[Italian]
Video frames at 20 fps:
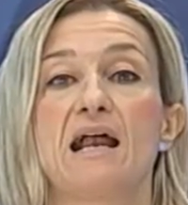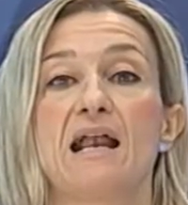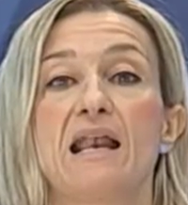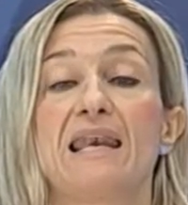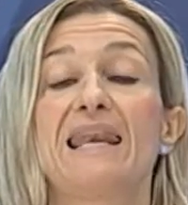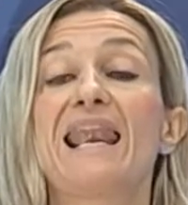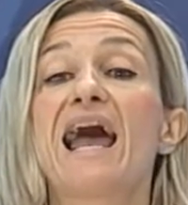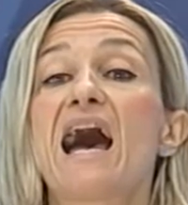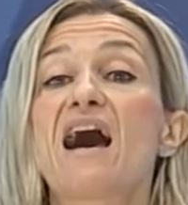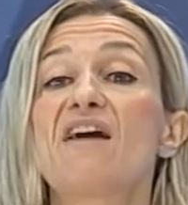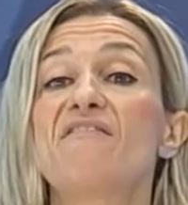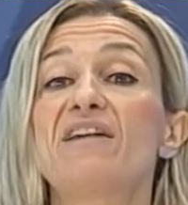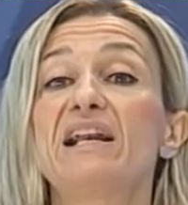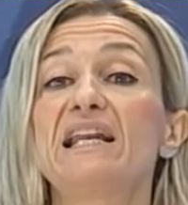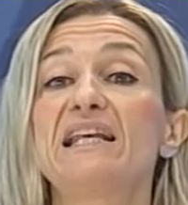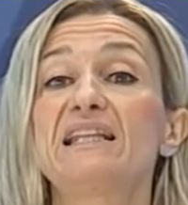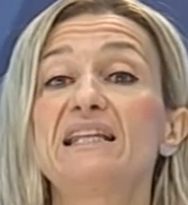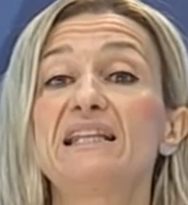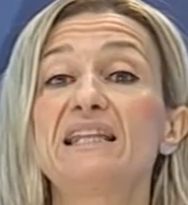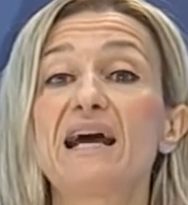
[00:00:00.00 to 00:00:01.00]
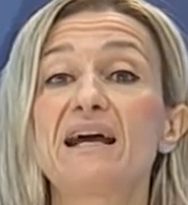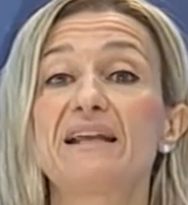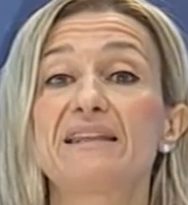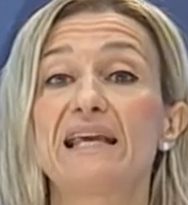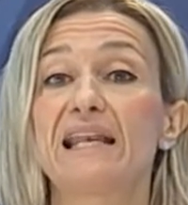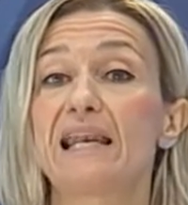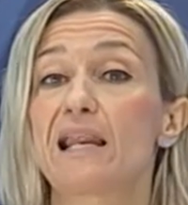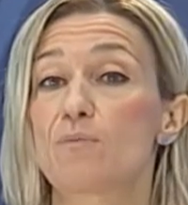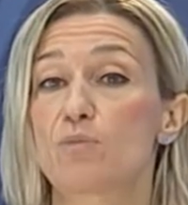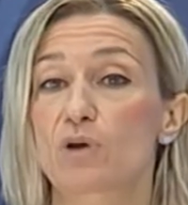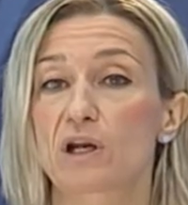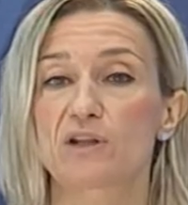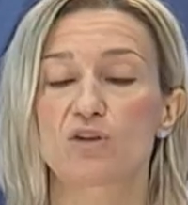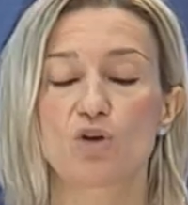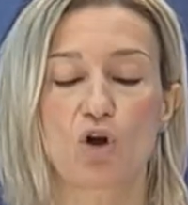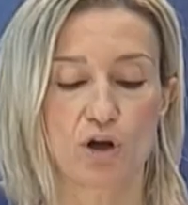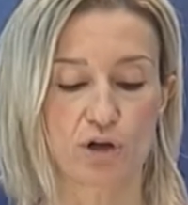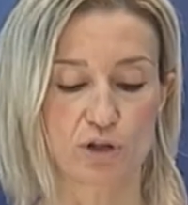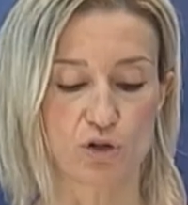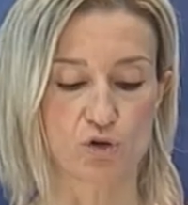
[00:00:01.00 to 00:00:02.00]
La validità del
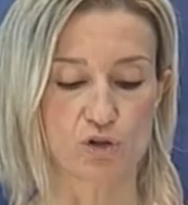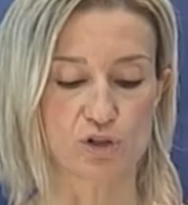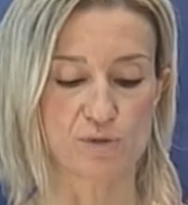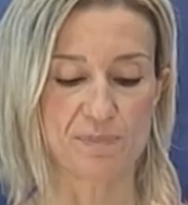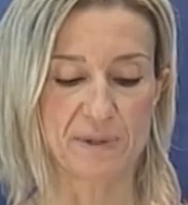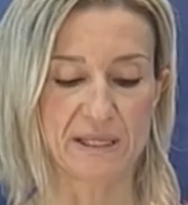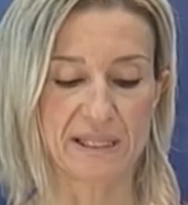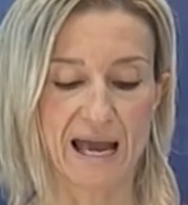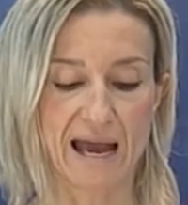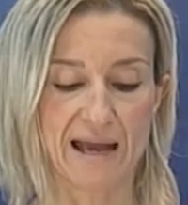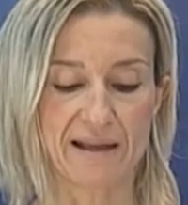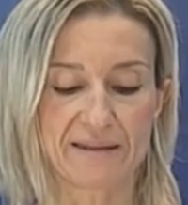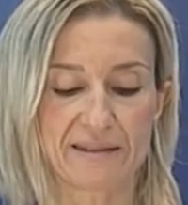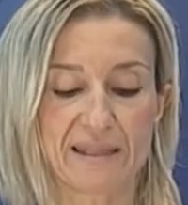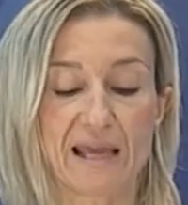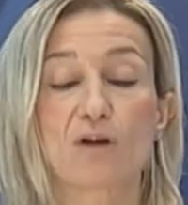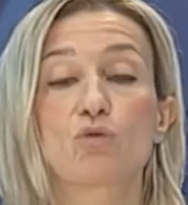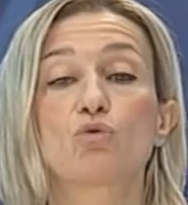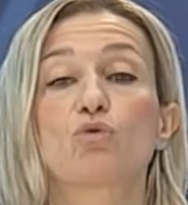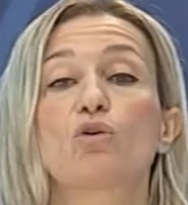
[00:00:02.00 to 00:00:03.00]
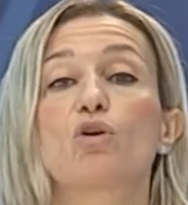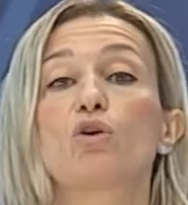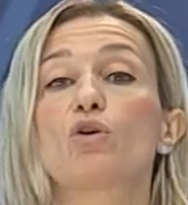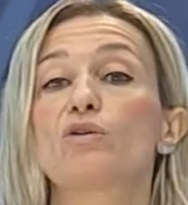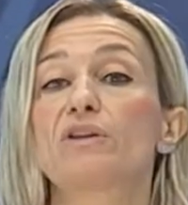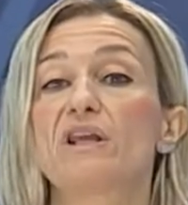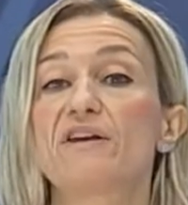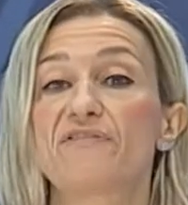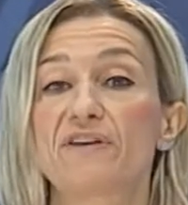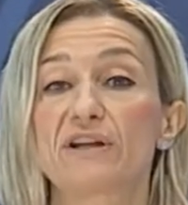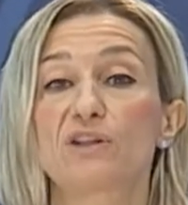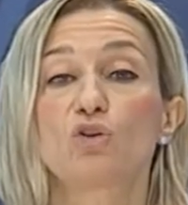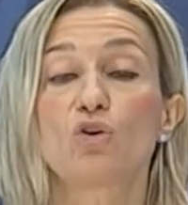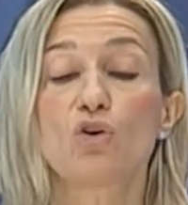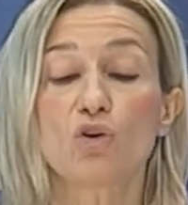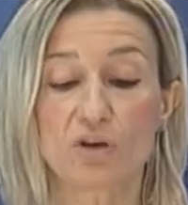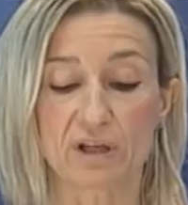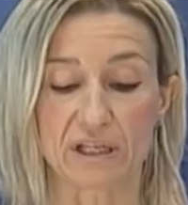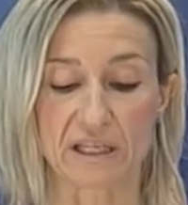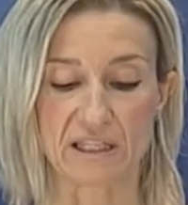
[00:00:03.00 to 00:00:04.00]
laboratorio ospitante è uno dei
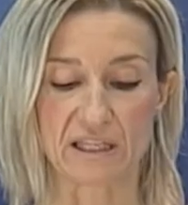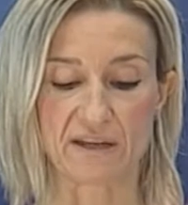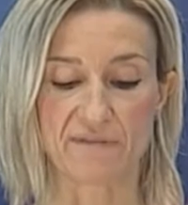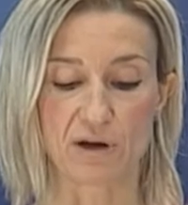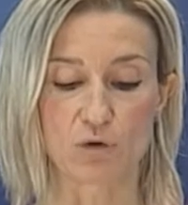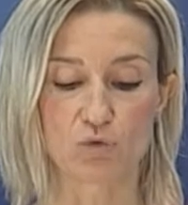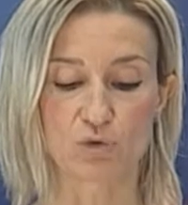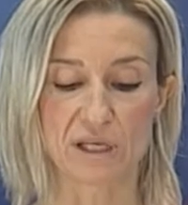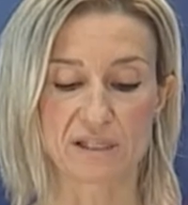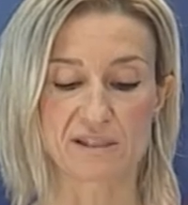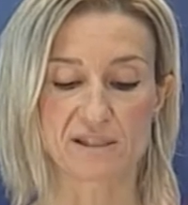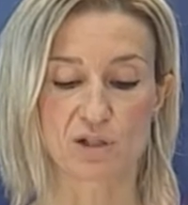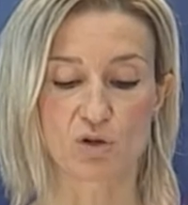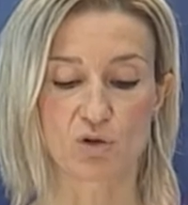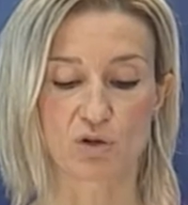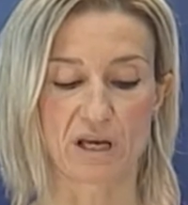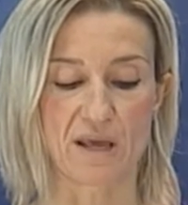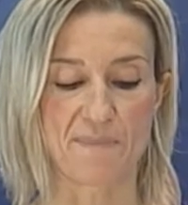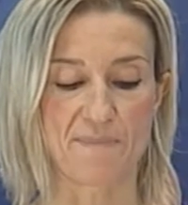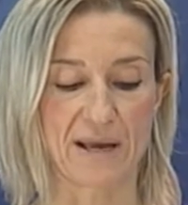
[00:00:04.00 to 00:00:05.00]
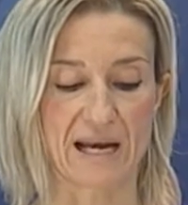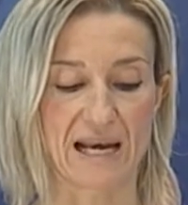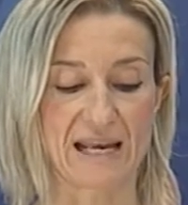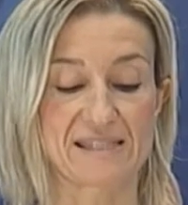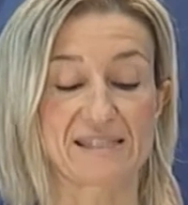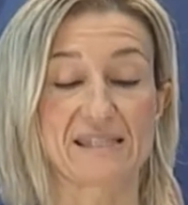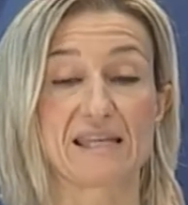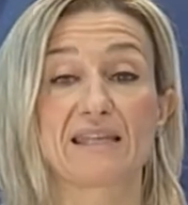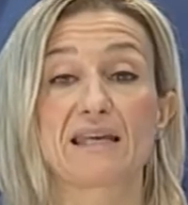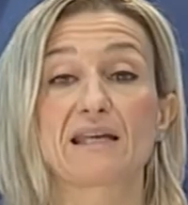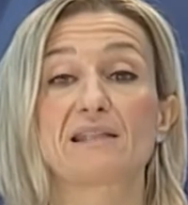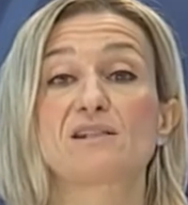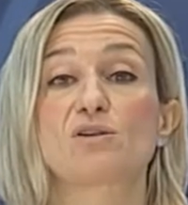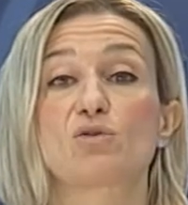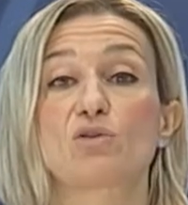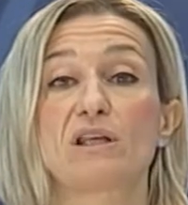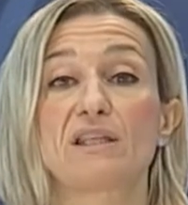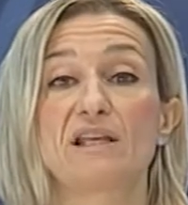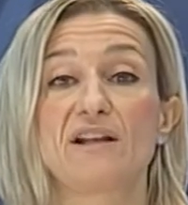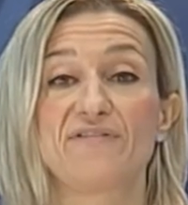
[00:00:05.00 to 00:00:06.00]
fattori di valutazione per
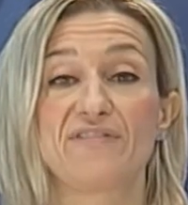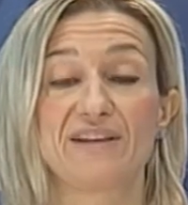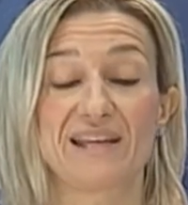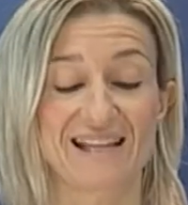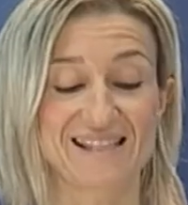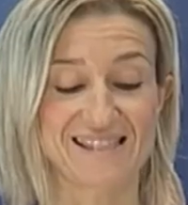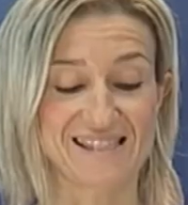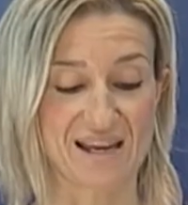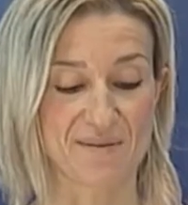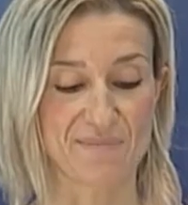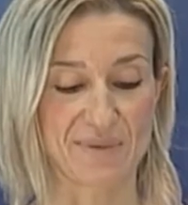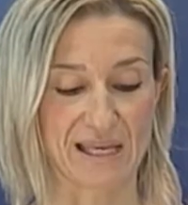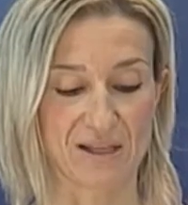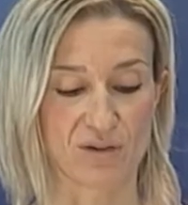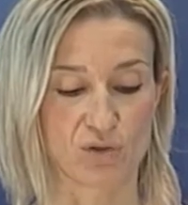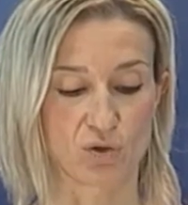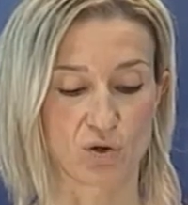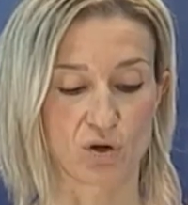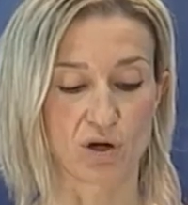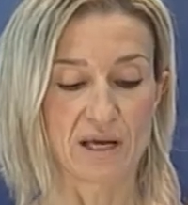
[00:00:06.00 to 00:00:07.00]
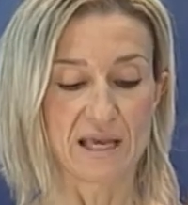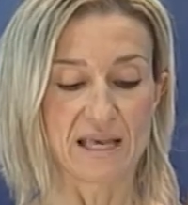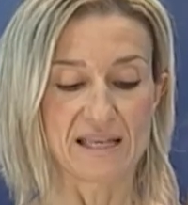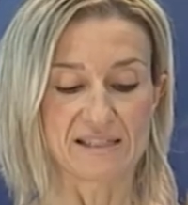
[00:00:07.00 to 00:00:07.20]
l'assegnazione del finanziamento.